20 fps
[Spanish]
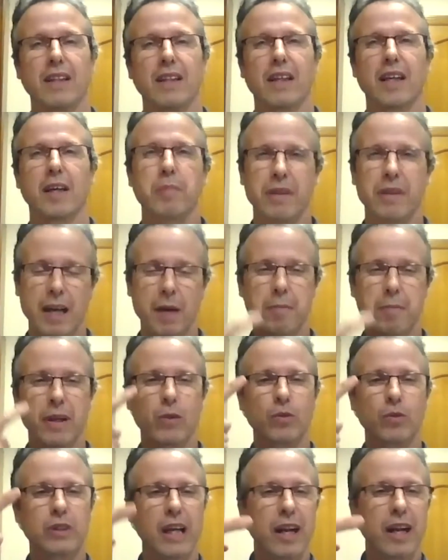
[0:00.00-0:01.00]
Empecé a
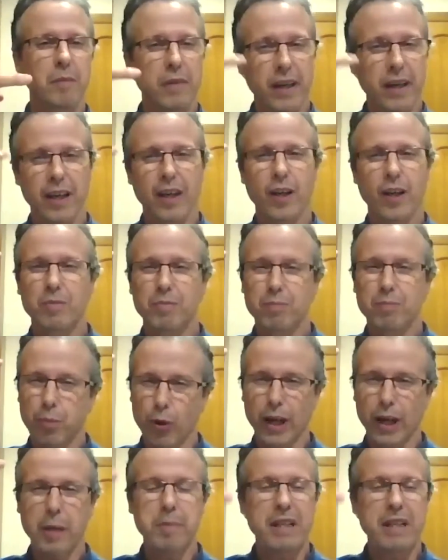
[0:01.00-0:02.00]
preguntarme por
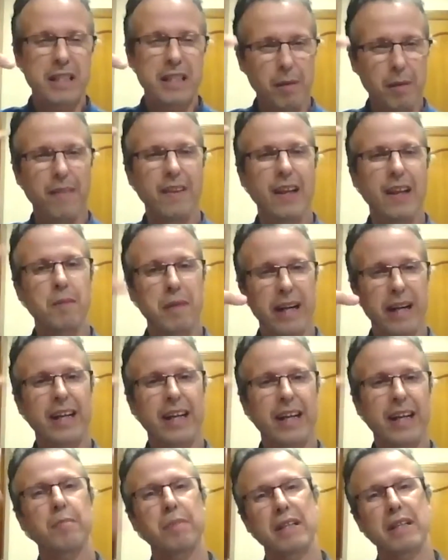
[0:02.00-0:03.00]
qué pensaba de la
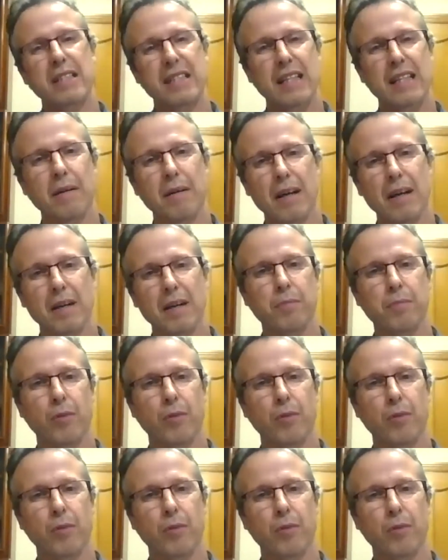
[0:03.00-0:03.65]
manera que pensaba,